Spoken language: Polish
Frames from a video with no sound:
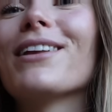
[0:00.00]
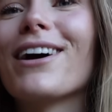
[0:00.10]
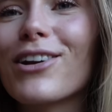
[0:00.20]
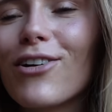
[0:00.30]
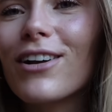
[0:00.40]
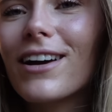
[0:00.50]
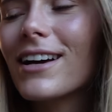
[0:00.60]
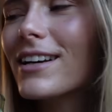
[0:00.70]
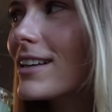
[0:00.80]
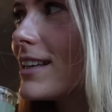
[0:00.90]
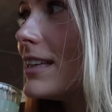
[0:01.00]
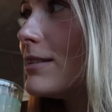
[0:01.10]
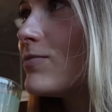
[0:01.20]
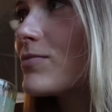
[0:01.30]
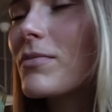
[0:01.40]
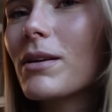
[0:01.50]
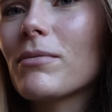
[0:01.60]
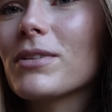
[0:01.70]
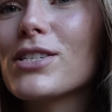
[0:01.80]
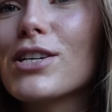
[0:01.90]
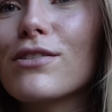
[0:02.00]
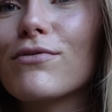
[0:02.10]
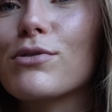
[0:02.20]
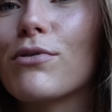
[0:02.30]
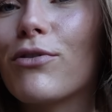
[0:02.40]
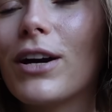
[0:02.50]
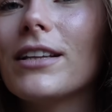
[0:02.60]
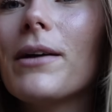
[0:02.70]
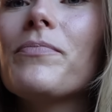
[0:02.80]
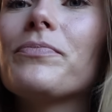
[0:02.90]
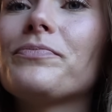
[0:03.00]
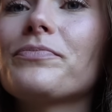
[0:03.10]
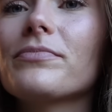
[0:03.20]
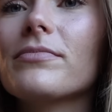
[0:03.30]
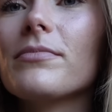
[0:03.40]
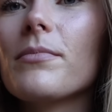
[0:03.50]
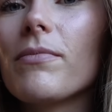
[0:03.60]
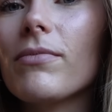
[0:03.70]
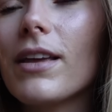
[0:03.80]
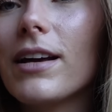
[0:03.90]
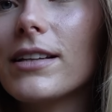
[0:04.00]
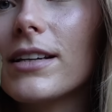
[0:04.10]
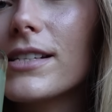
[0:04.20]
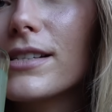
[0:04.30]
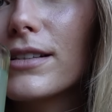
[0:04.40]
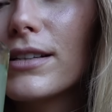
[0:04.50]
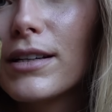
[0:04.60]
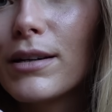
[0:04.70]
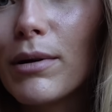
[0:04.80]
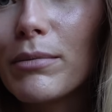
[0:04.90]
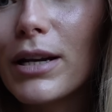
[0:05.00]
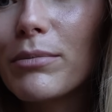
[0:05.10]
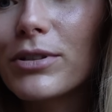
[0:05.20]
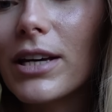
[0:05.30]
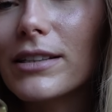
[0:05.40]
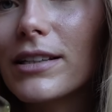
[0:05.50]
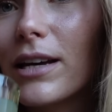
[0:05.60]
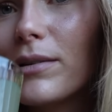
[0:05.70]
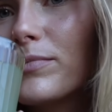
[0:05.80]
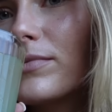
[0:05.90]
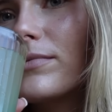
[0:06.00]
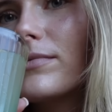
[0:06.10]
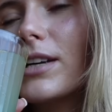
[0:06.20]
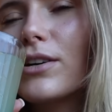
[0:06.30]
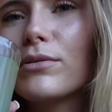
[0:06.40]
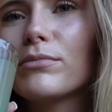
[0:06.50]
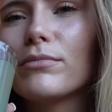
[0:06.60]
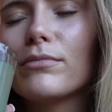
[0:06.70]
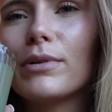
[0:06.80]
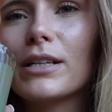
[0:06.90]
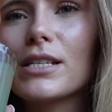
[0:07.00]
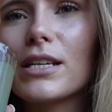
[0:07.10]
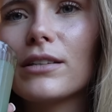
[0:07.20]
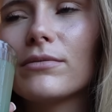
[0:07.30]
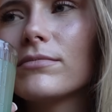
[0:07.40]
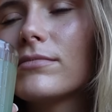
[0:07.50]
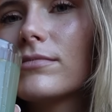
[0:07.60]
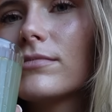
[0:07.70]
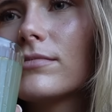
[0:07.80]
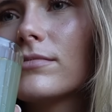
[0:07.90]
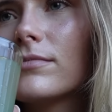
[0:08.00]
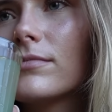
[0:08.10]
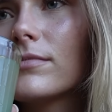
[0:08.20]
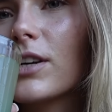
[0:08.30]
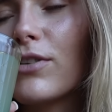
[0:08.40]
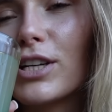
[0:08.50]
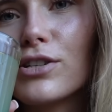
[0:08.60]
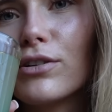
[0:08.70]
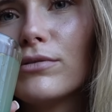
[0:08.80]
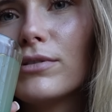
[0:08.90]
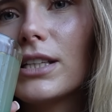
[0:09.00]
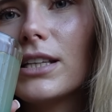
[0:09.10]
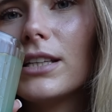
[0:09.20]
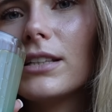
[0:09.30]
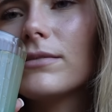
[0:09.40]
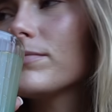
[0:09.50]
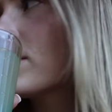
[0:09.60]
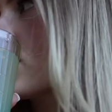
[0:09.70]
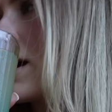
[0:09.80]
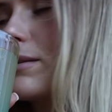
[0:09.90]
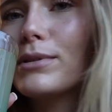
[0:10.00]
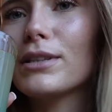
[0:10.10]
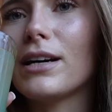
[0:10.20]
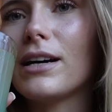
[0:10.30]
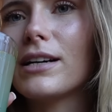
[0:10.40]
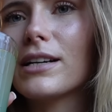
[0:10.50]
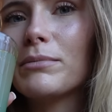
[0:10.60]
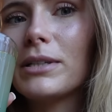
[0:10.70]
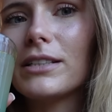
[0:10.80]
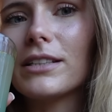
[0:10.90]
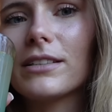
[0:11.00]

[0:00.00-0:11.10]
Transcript: na rolkach i mam nadzieję, że wyszły fajne. A teraz mamy lemoniadkę, taką bardziej kwaśną i czekamy na ramen.